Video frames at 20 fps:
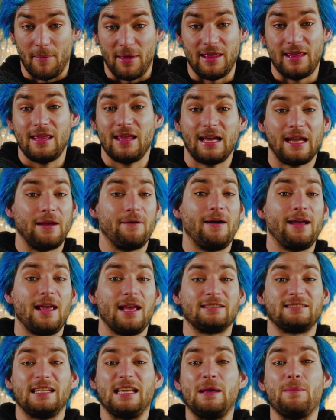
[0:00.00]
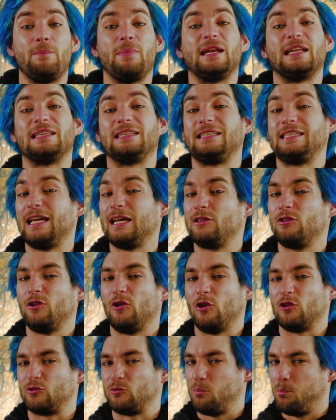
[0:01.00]
medida que vayas invirtiendo
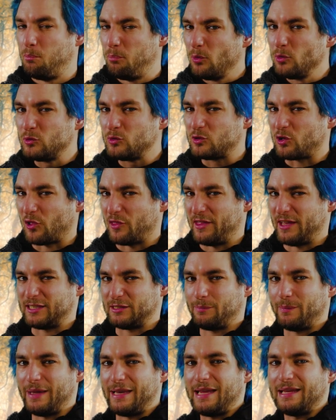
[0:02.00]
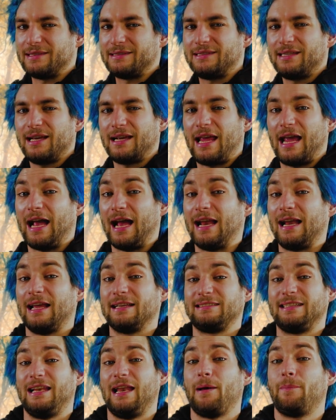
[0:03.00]
los puntos de experiencia que
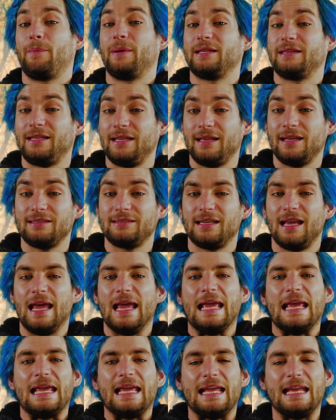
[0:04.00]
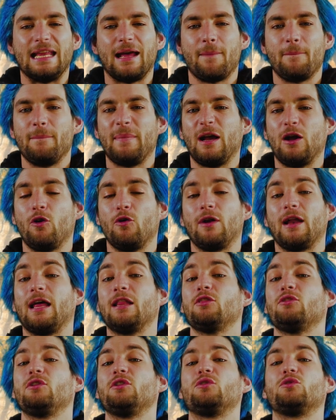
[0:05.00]
ganas en las partidas, irás
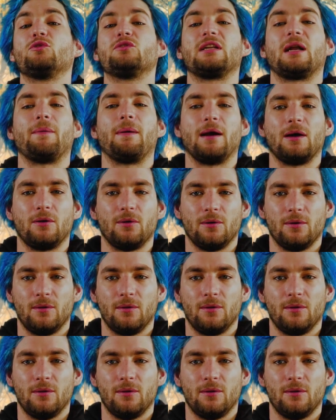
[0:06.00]
mejorando en tu trabajo.